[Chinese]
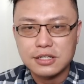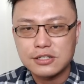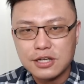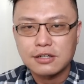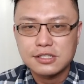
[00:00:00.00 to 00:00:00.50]
进
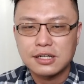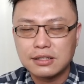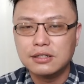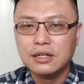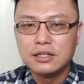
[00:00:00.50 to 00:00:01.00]
行上
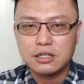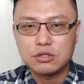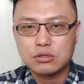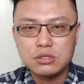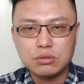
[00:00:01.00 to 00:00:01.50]
线了。
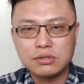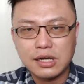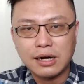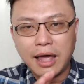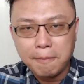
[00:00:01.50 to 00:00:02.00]
也就是
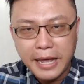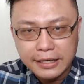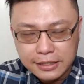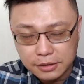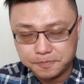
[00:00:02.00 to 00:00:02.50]
说，像 My
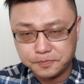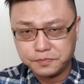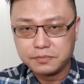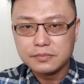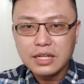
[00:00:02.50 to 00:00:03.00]
Bank。
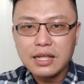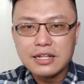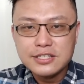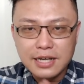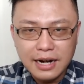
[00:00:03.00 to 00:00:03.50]

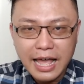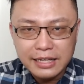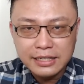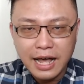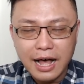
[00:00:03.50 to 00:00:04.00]
将
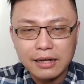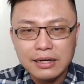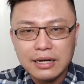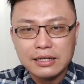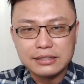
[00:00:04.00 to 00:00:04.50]
来银行，
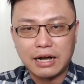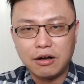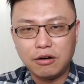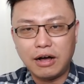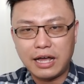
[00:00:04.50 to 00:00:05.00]

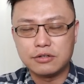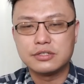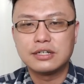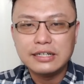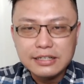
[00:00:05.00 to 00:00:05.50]
然后还
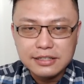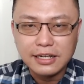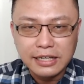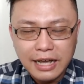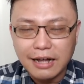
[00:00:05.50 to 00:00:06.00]
有这个乐
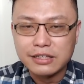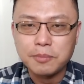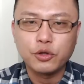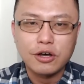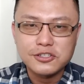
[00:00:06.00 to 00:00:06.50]
天银行，
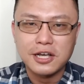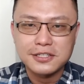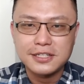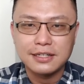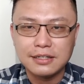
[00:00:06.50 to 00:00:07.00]
他们都要
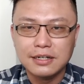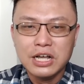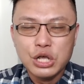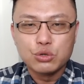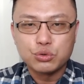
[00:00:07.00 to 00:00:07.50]
上线了，
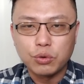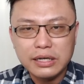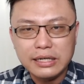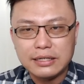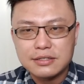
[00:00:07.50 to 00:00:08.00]

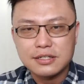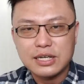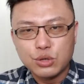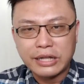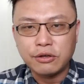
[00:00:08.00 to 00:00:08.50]
所以这
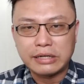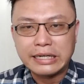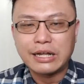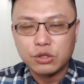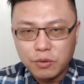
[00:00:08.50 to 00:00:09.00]
些传统
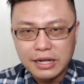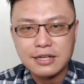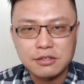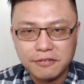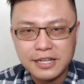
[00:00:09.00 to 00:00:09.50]
银行都会
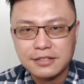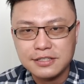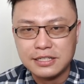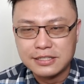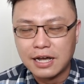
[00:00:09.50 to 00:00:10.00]
开始非
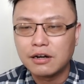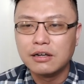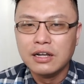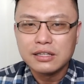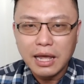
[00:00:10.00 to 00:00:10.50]
常紧张
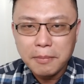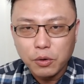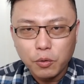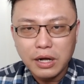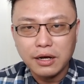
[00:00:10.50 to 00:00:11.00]
了。他
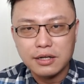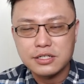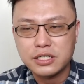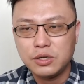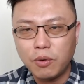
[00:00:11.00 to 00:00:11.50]
们会
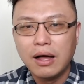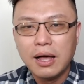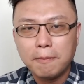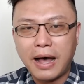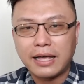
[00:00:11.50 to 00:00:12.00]
很希
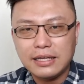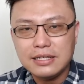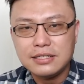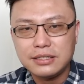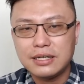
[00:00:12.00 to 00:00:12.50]
望把
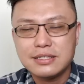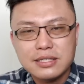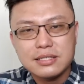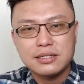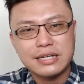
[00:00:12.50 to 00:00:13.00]
一些
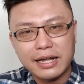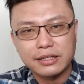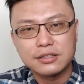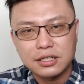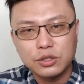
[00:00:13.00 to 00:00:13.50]
自
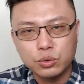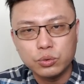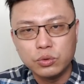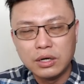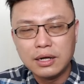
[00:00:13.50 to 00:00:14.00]
家的客
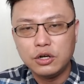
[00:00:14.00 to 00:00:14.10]
户